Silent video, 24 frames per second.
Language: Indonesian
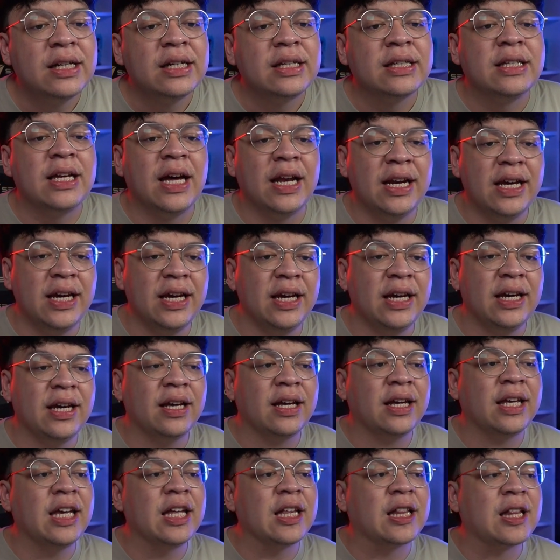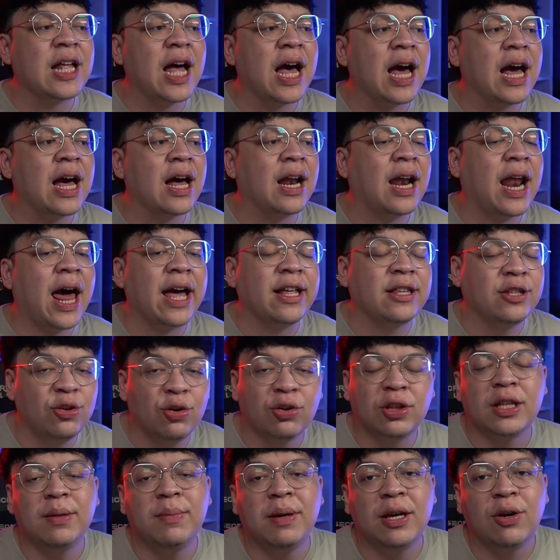Jadi kita
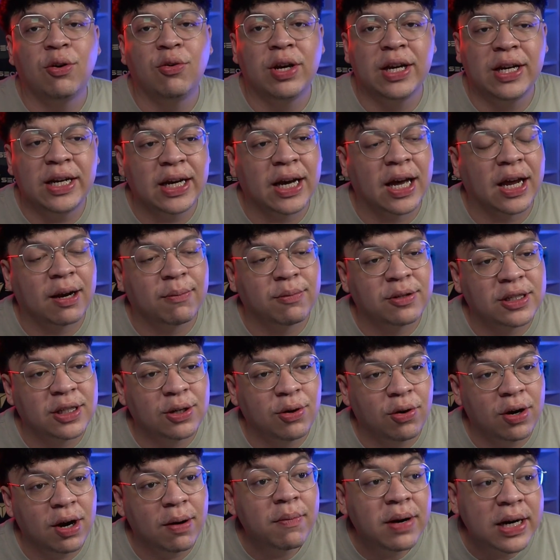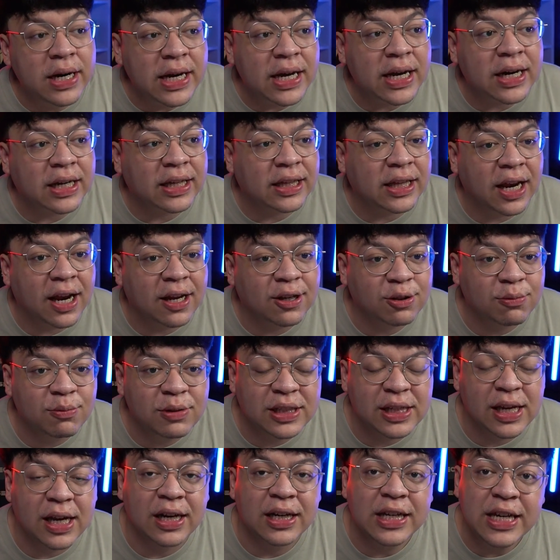lanjut di minggu ini karena PC gua udah bener Kita langsung
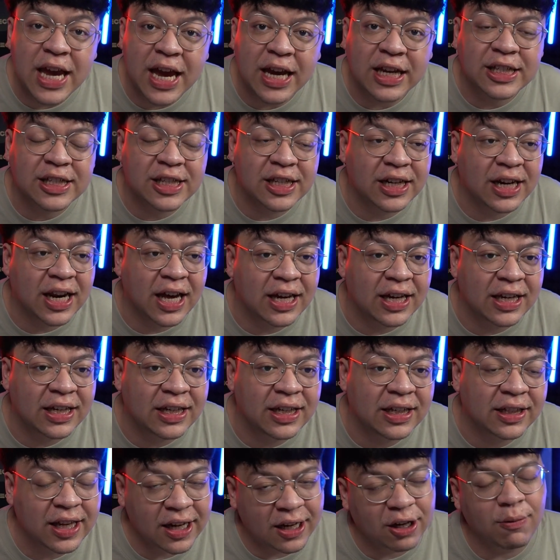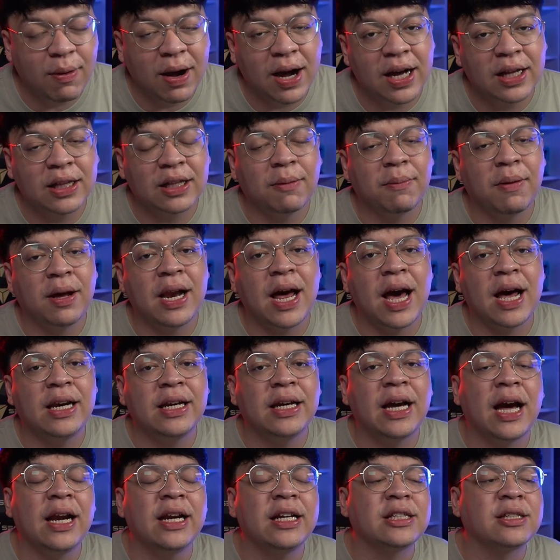bisa reaction lagi Thank you banget kepada
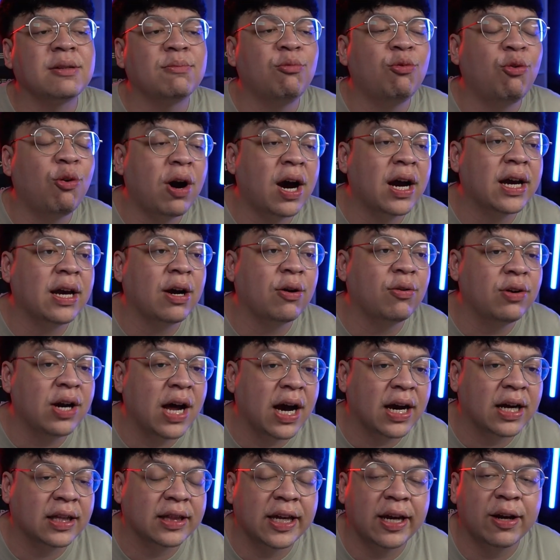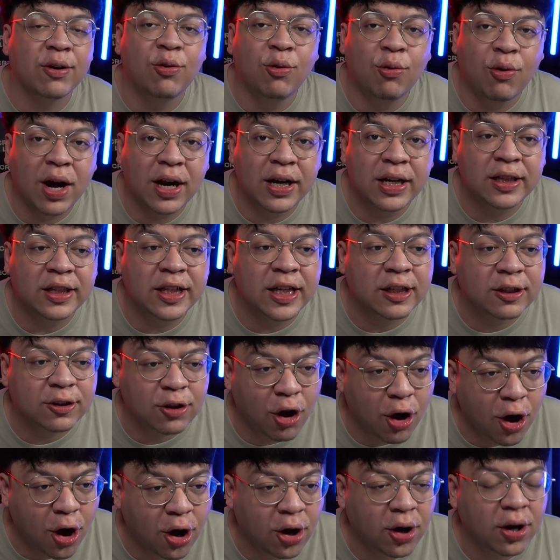adik-adik semua yang udah ngetek gua di
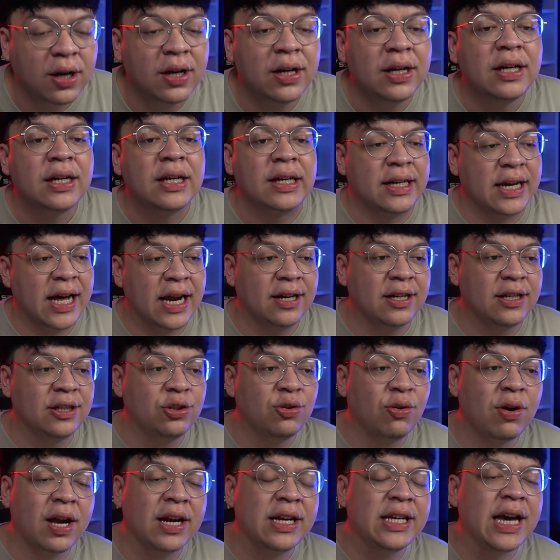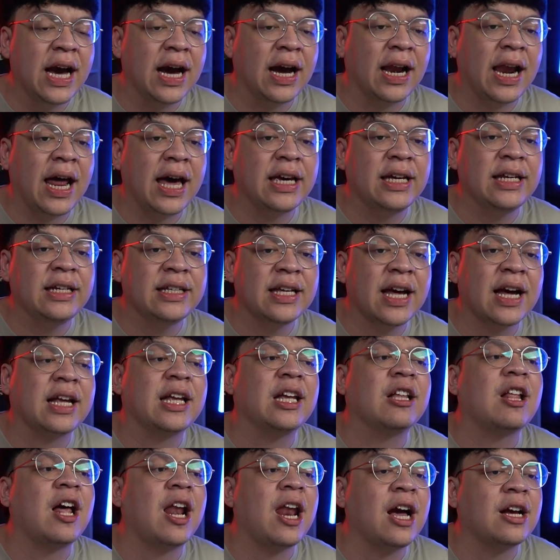TikTok dan di juga di yang lainnya
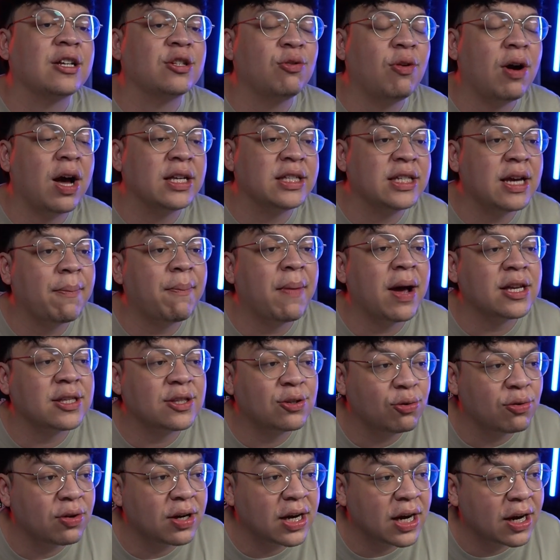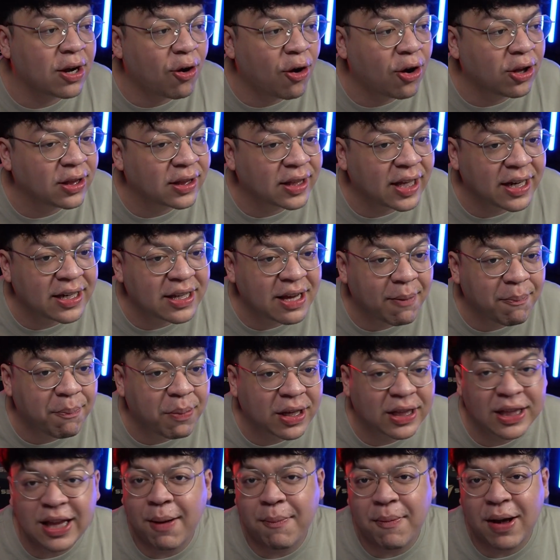kita langsung aja masuk ke konten yang
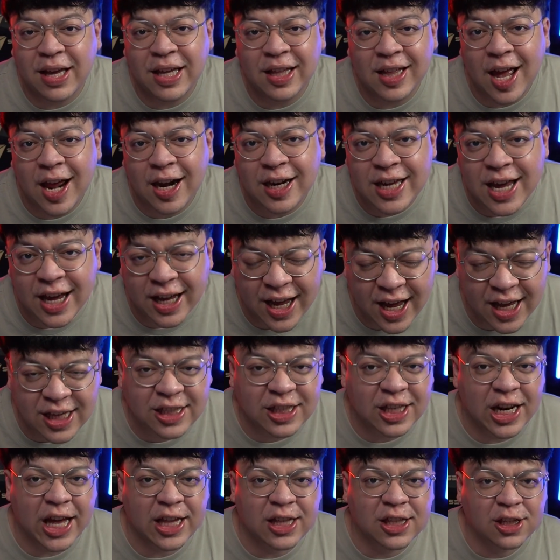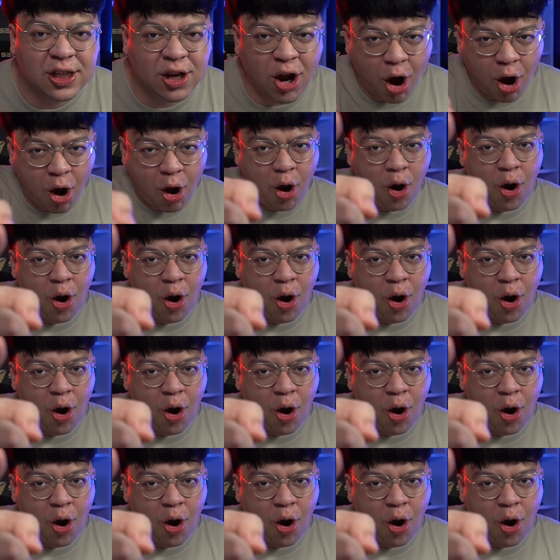pertama kita react guys let's go